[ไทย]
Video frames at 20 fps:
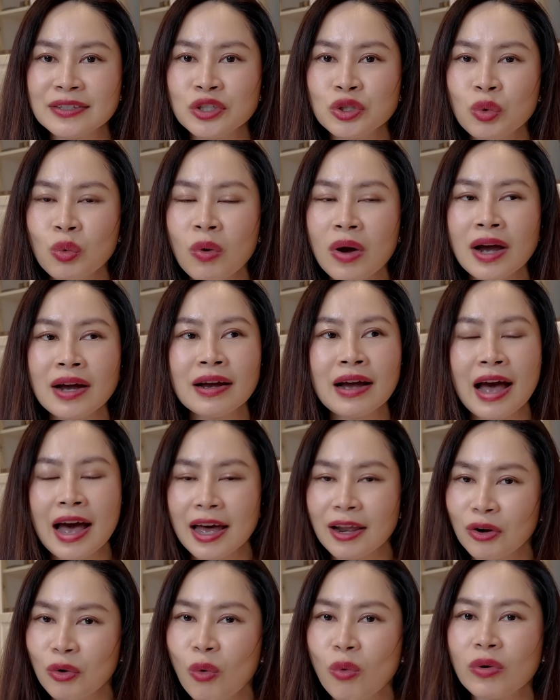ช่วงขา
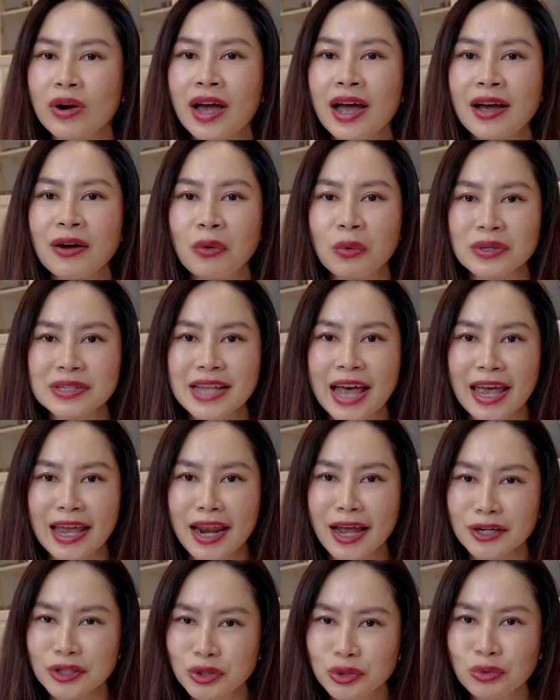ลงนะคะของสาย
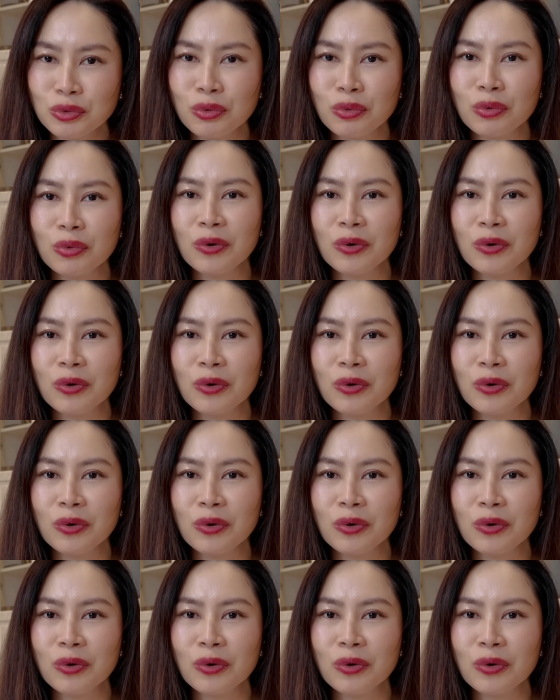ลักชู